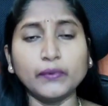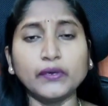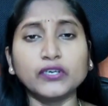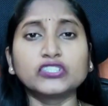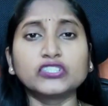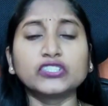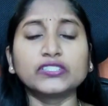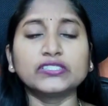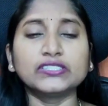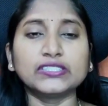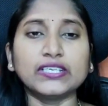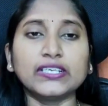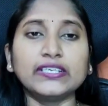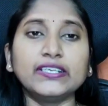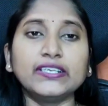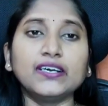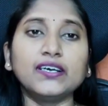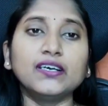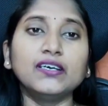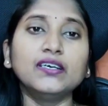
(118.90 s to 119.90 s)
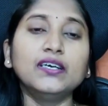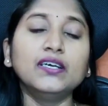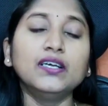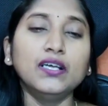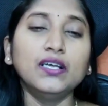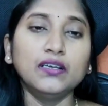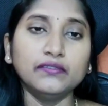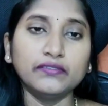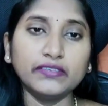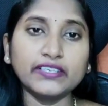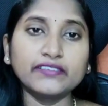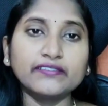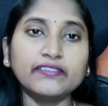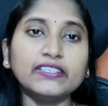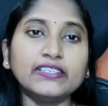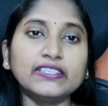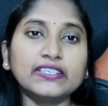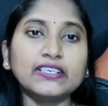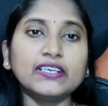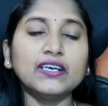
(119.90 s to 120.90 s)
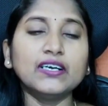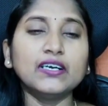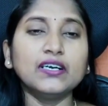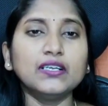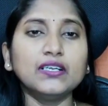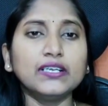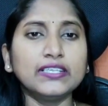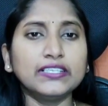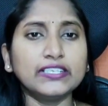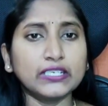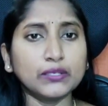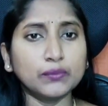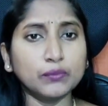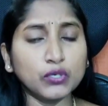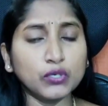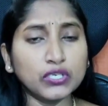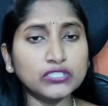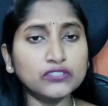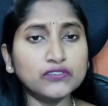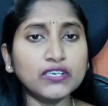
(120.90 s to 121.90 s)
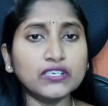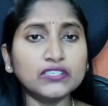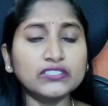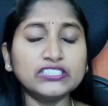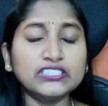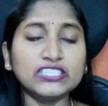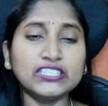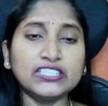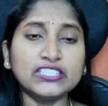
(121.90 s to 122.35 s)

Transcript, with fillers: అబాషన్స్ అయినా ఫ్రీక్వెంట్గా లేదంటే ముఖద్వారం